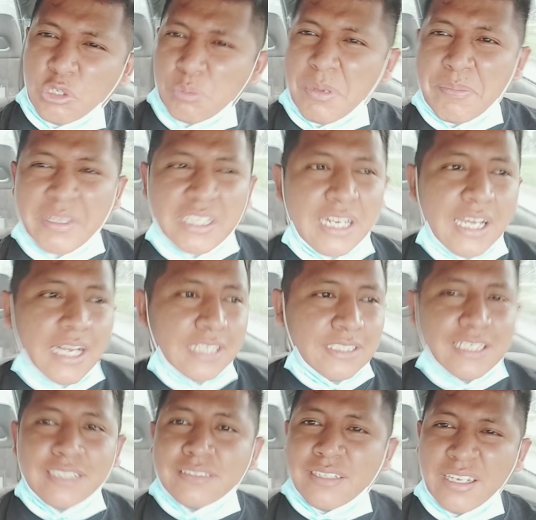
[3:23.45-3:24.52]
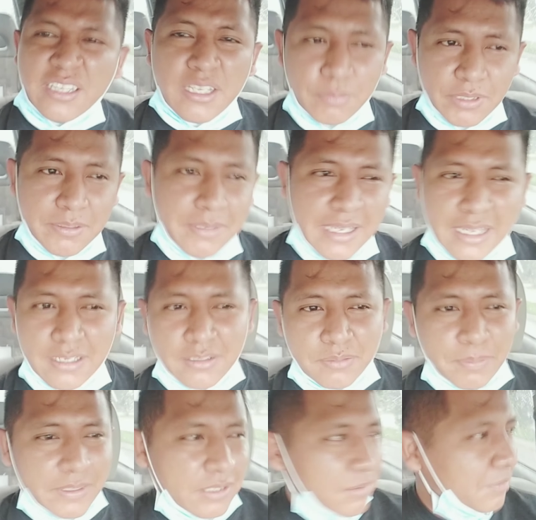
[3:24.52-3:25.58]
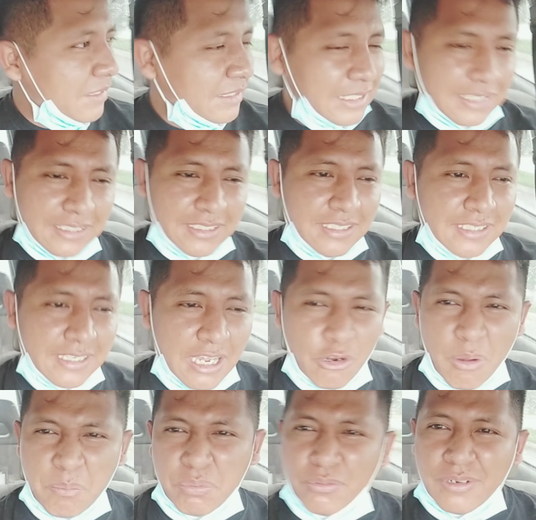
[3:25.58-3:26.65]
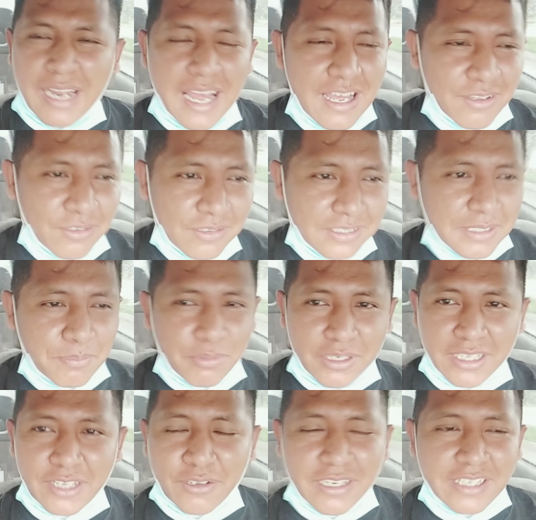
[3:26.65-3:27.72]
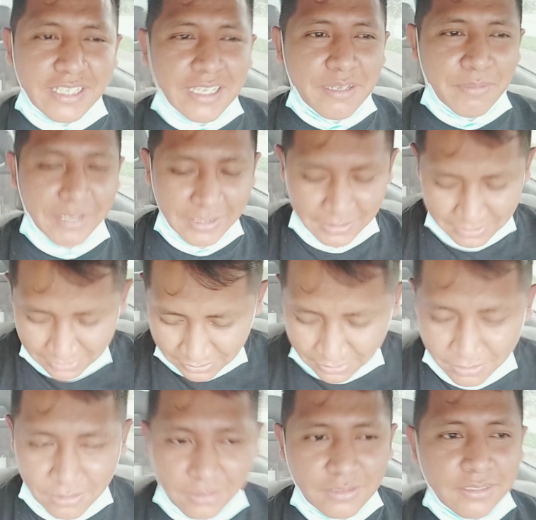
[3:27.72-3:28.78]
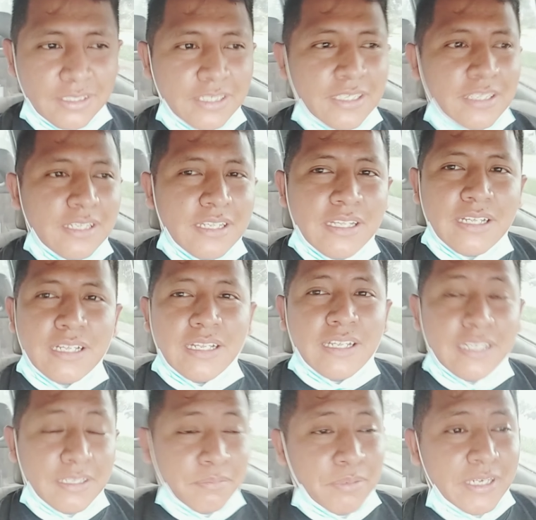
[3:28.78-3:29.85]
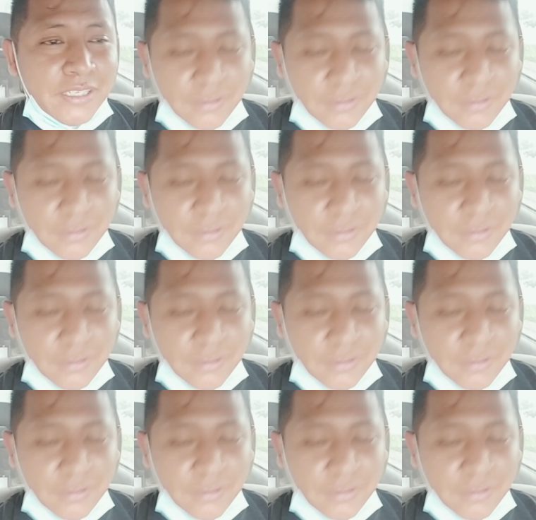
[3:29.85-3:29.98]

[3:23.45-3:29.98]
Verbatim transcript: Normalmente la casera es 30 bolivianos, pero más así a lo apurado, no sé por qué, le dije 25. Y